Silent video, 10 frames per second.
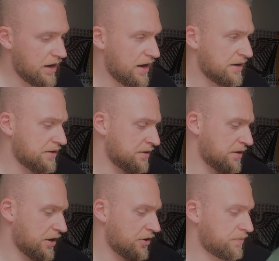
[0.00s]
Ein
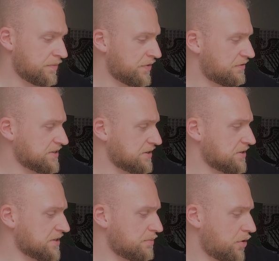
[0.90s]
ähm,
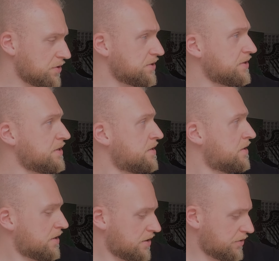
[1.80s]
wasserdichter Beutel
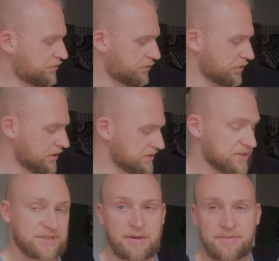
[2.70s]
für
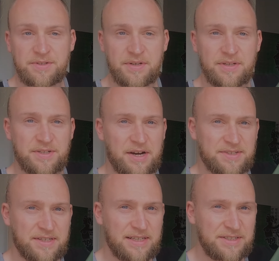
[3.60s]
insgesamt
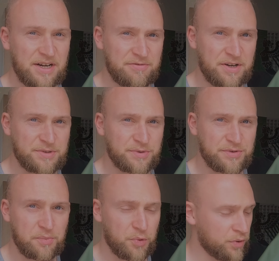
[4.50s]
30 Liter
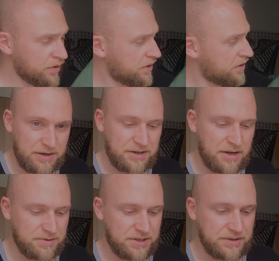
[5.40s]
Fassungsvermögen. Ja, dann
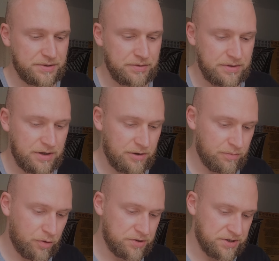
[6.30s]
habe ich hier so einen ähm,
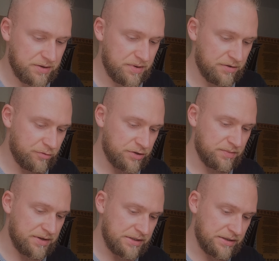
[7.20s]
Beutel dabei, wo ich
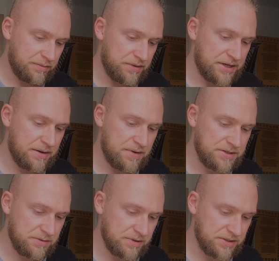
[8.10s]
meine
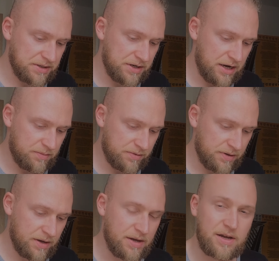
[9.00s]
Medikamente mit drin habe.
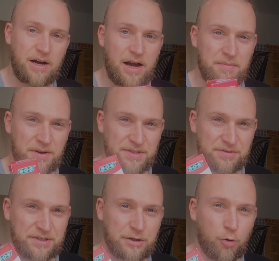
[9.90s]
Einmal ganz
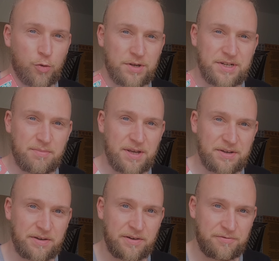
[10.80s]
wichtig
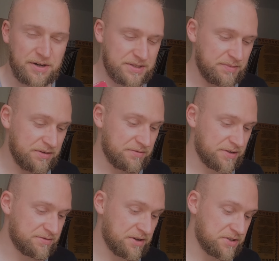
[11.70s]
Kohletabletten, falls man
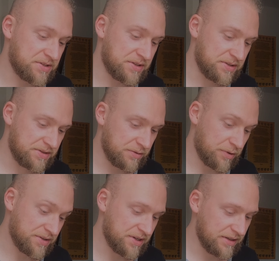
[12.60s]
was Falsches isst
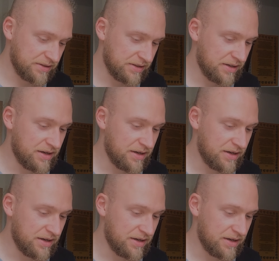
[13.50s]
oder trinkt.